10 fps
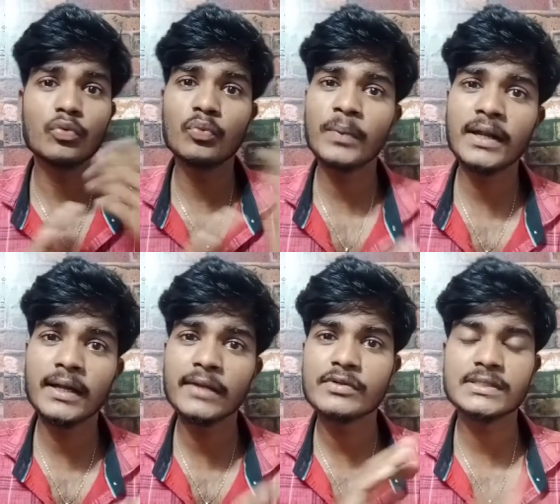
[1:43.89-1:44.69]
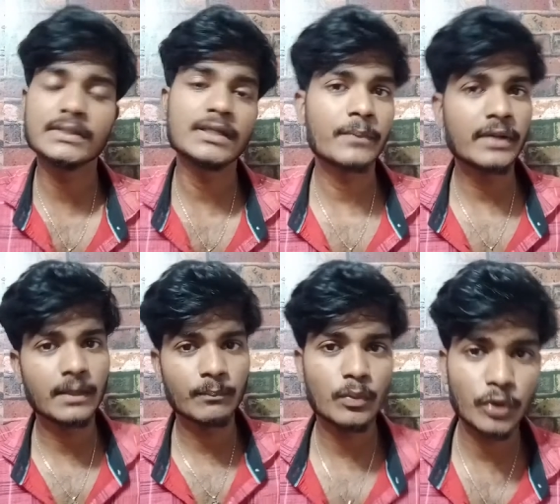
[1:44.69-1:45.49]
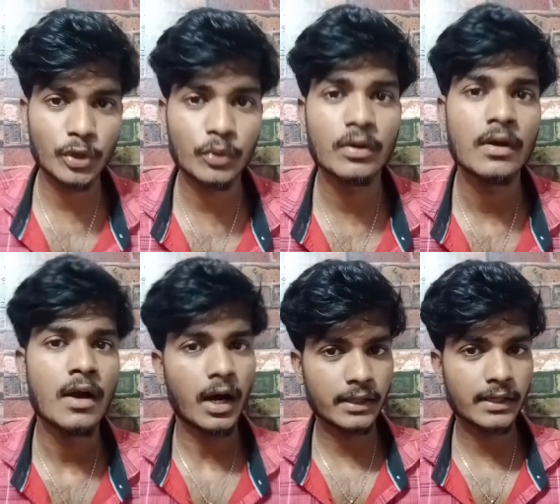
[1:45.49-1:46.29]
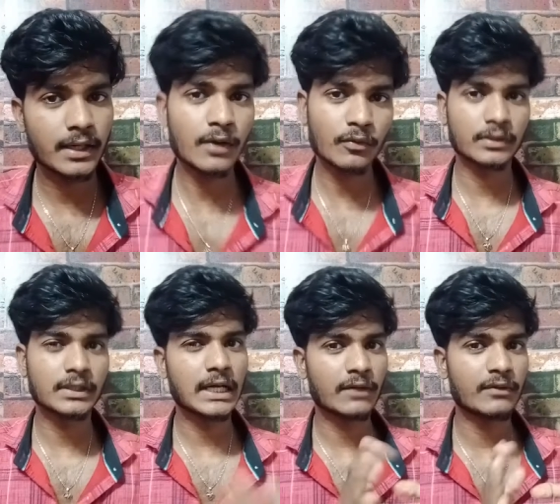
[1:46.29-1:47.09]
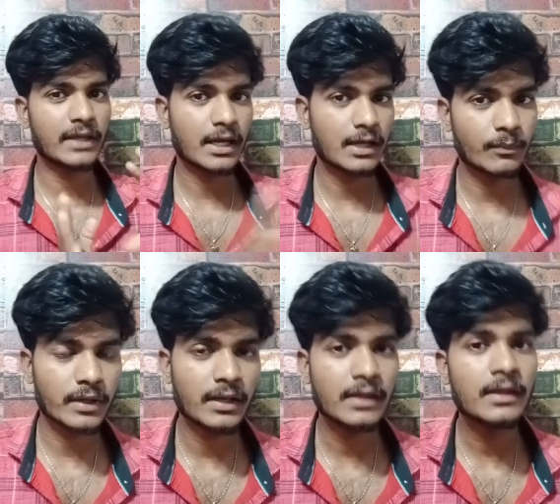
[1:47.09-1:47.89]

உண்மை இல்லாத விஷயத்த நான் எப்படி நம்ப முடியும் அதனால அவங்க வந்து கடவுளை யாரும் நம்புறதில்ல